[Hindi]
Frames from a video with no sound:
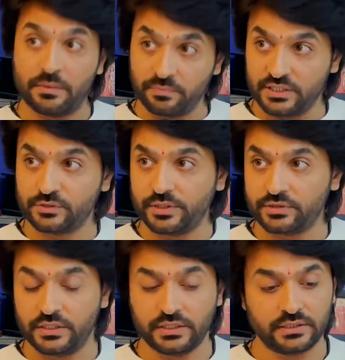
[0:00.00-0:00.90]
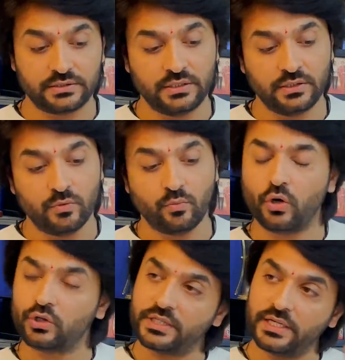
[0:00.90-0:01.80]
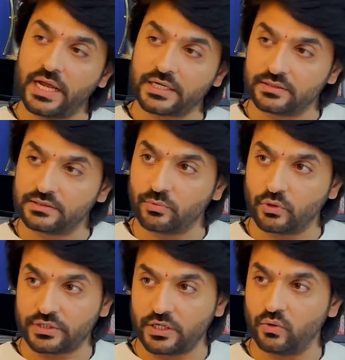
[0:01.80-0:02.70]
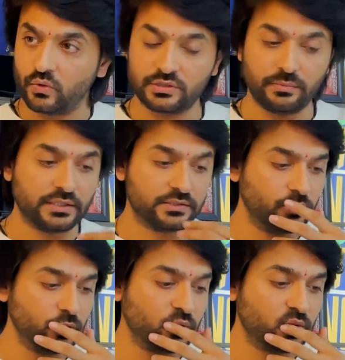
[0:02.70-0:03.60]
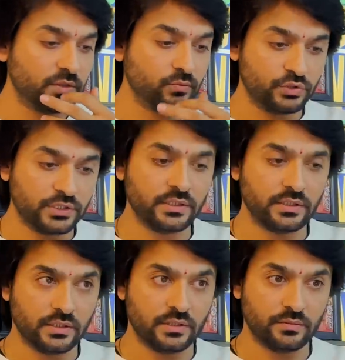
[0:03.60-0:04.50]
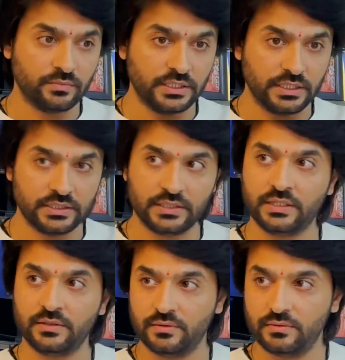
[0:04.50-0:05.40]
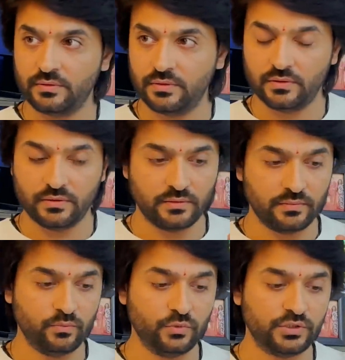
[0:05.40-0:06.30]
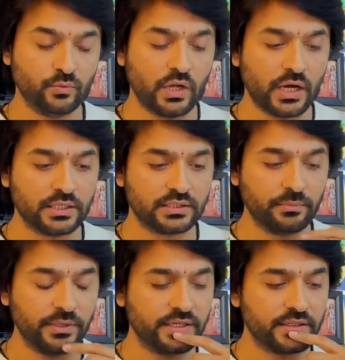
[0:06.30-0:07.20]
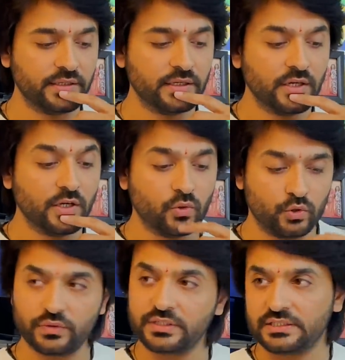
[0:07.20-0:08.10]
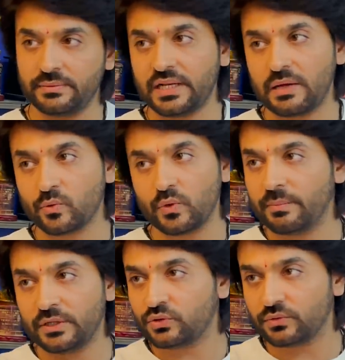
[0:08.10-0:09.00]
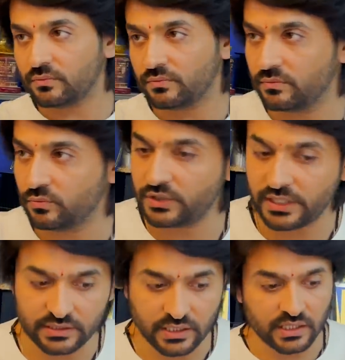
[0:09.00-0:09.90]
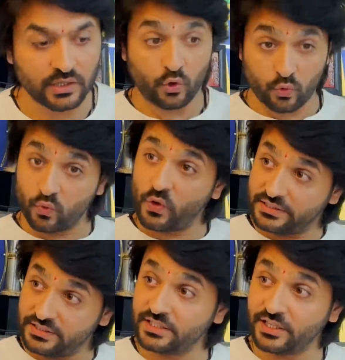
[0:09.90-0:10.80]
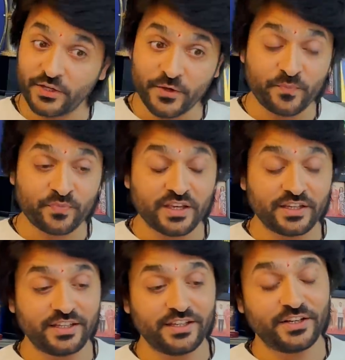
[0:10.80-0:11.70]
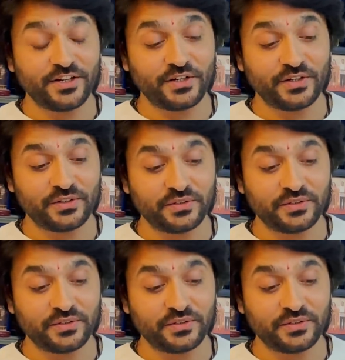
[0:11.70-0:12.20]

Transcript: राम की स्पेशली कास्टिंग बहुत सारे एक्टर्स बहुत सारे लोगों से बातचीत हुई थी और जब मुझे आ, निखिल जी ने मुझसे मुलाकात की भेंट की उस वजह से मैंने आपको बोला मैं तो मुझे ऐसा लगा और वो ऐसे ही थे कि आ,